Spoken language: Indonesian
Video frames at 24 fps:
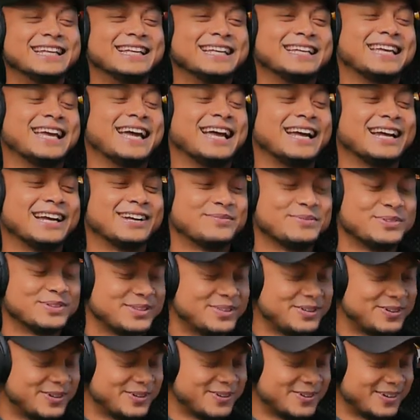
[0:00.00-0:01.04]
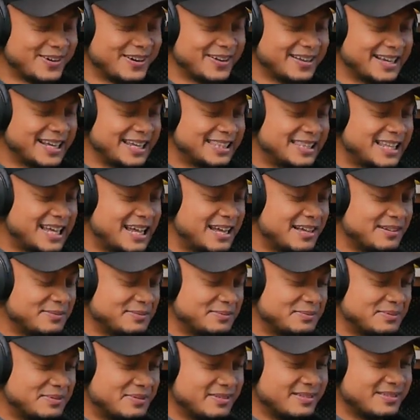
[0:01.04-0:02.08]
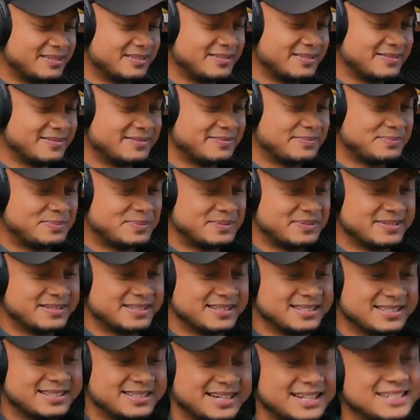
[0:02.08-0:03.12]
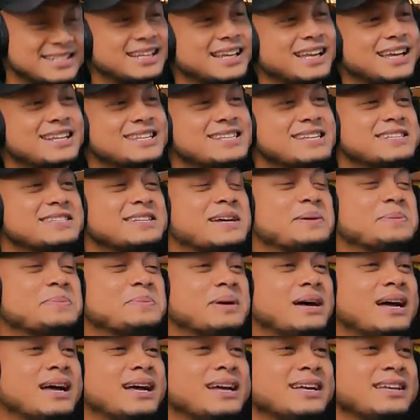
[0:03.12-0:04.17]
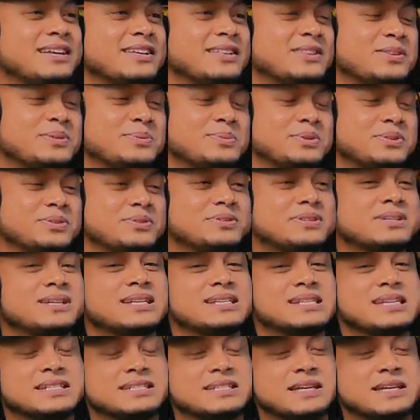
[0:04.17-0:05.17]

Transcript: ya, kudurullah kita selesai kerja sama. Oke. Okay. kerja